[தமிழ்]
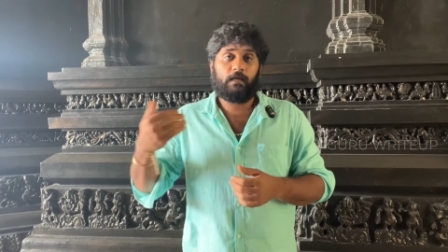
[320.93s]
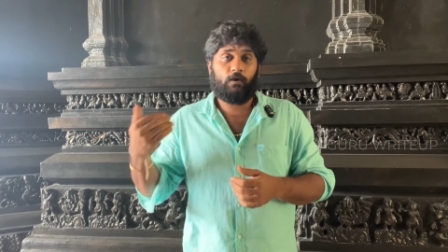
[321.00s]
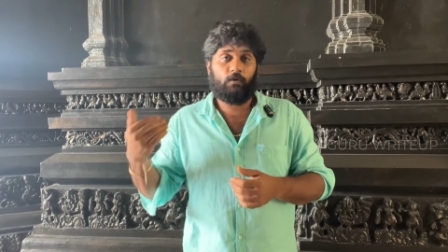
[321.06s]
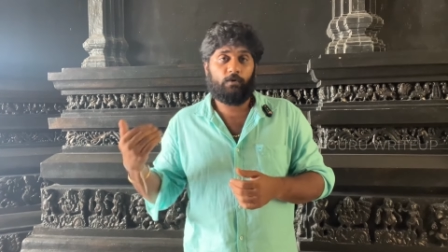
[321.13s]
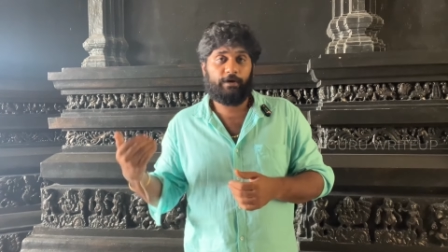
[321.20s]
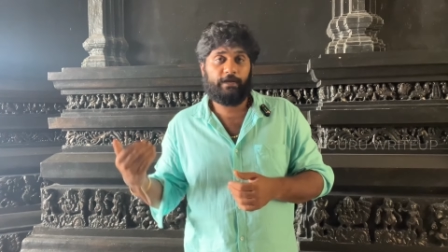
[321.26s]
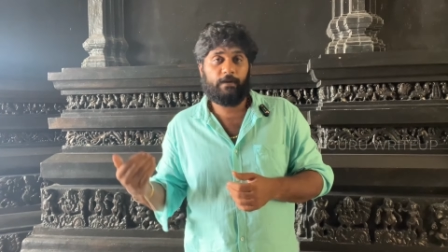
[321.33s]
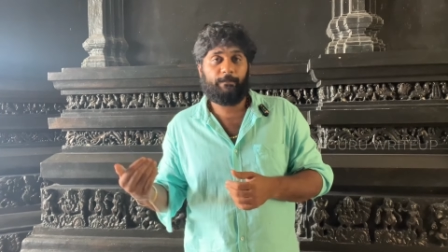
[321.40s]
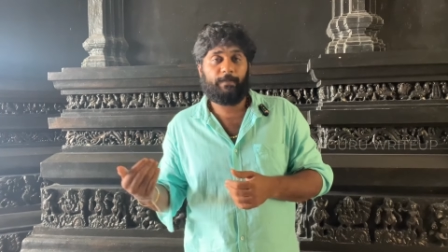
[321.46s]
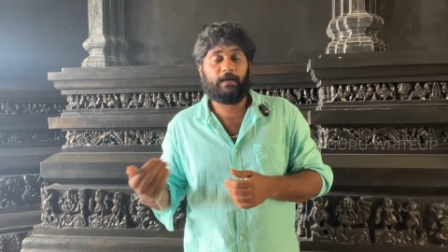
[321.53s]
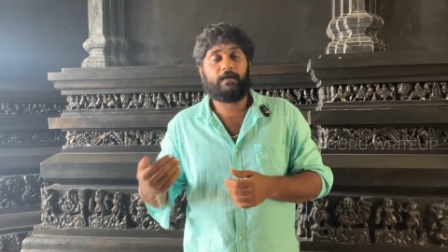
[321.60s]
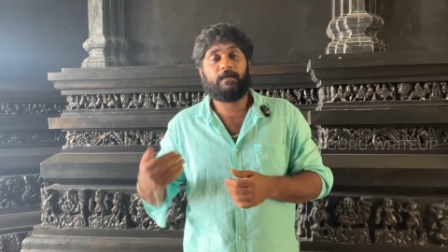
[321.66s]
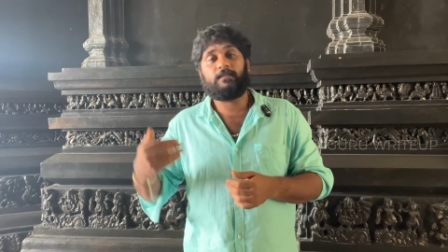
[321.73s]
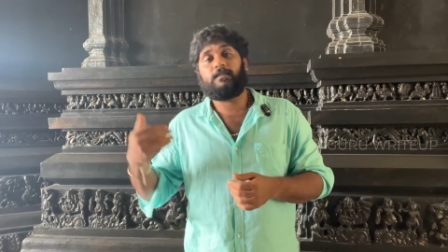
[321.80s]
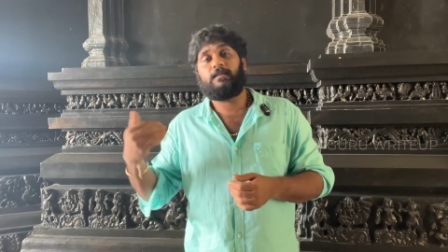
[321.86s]
அவருடைய
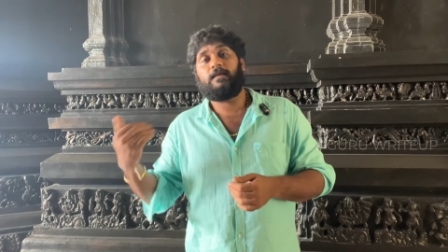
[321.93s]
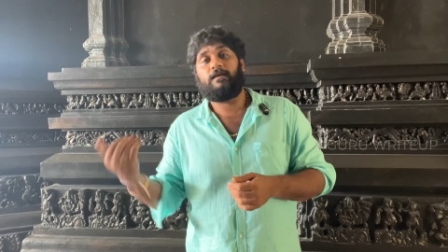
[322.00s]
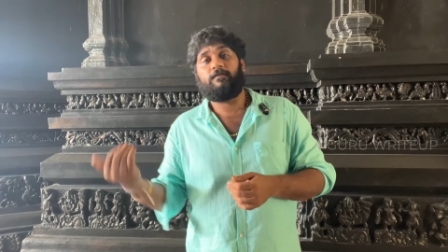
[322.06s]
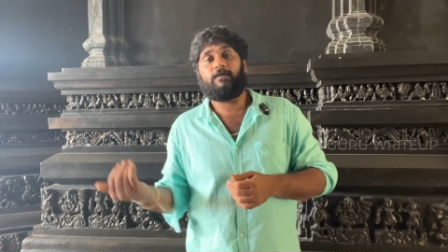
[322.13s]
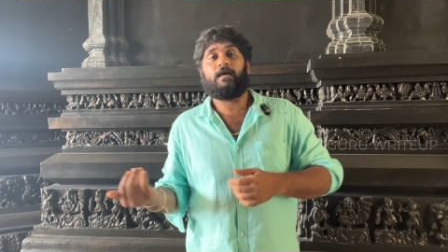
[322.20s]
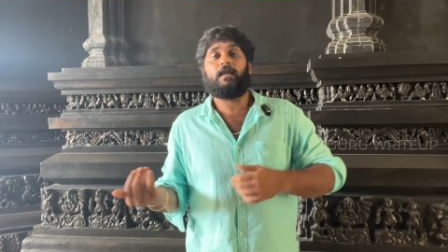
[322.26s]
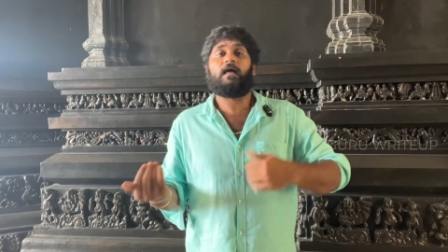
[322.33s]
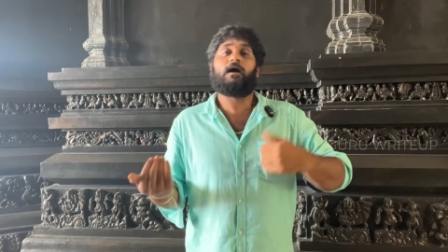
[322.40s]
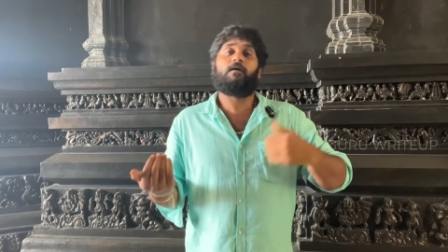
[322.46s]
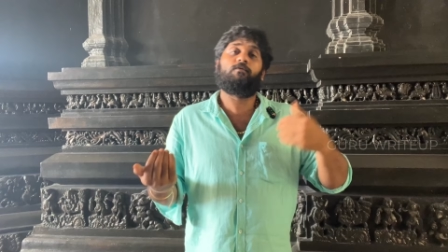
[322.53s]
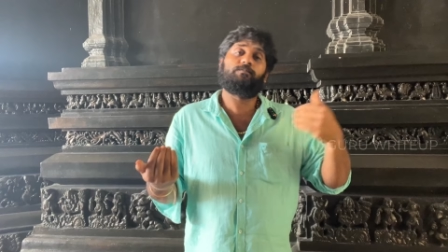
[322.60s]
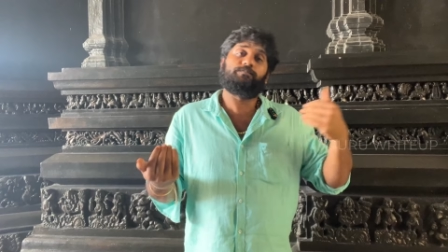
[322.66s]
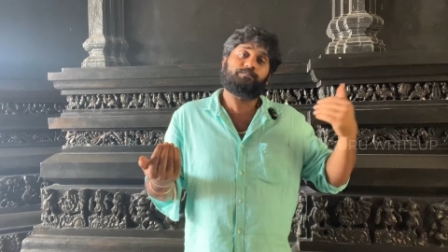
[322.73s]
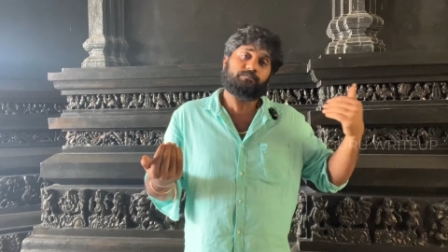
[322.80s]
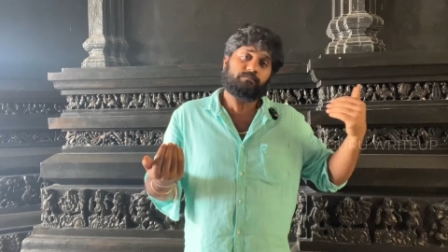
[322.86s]
பக்கத்திலேயே
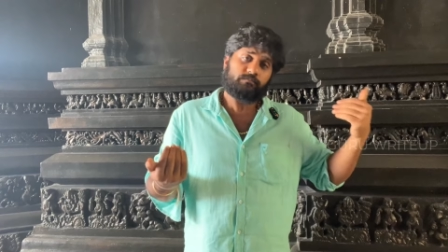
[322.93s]
வேலாவும்